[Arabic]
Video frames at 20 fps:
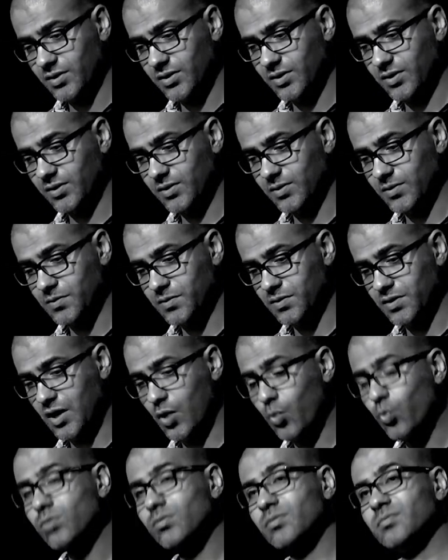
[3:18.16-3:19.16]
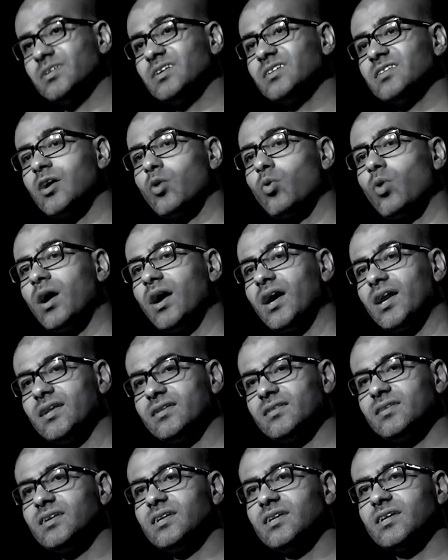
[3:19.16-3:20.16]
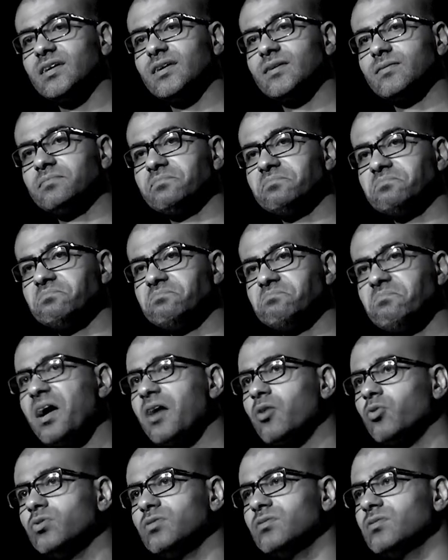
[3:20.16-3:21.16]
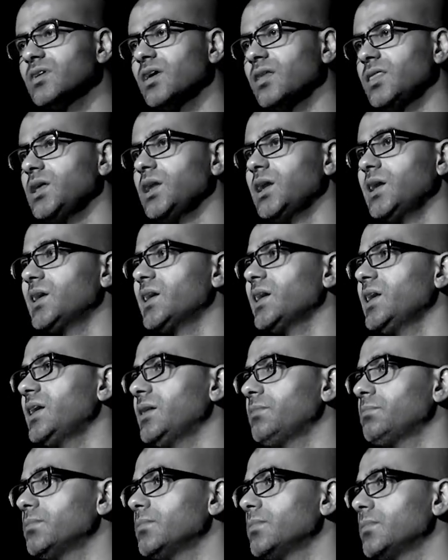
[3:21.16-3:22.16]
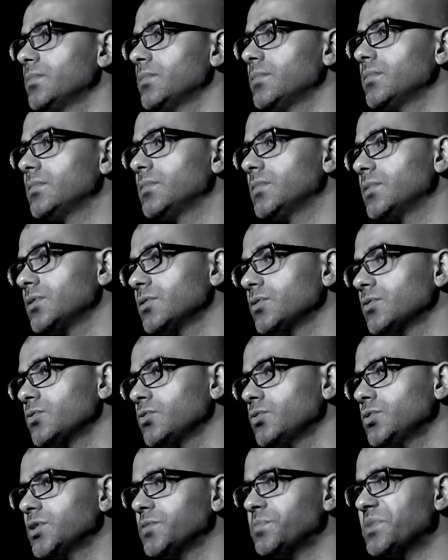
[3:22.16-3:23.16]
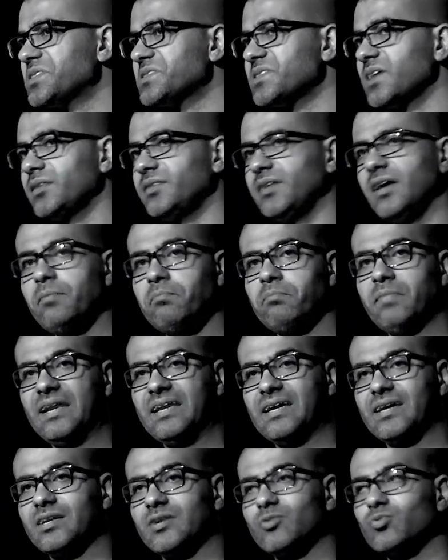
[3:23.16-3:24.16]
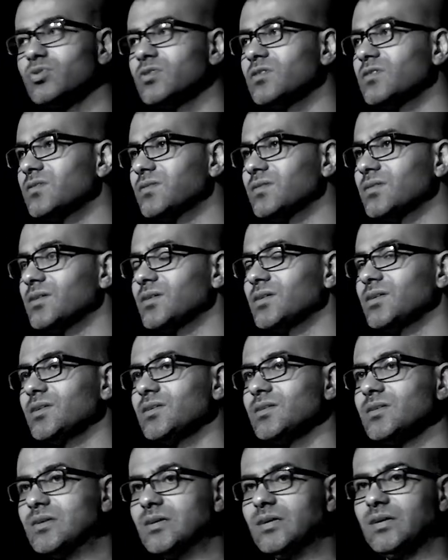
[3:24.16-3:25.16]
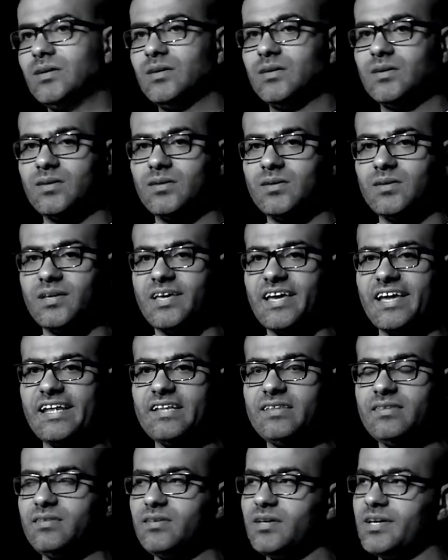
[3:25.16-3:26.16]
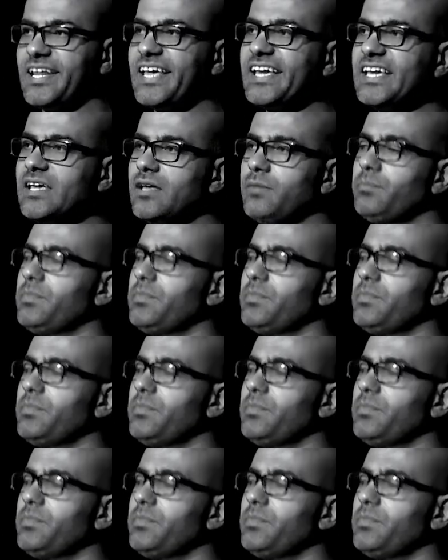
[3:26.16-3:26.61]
آه، أول ما بديت أوعى على الدنيا ما كنت كثير الكلام كنت بس أتأمل يعني كنت كانت عيني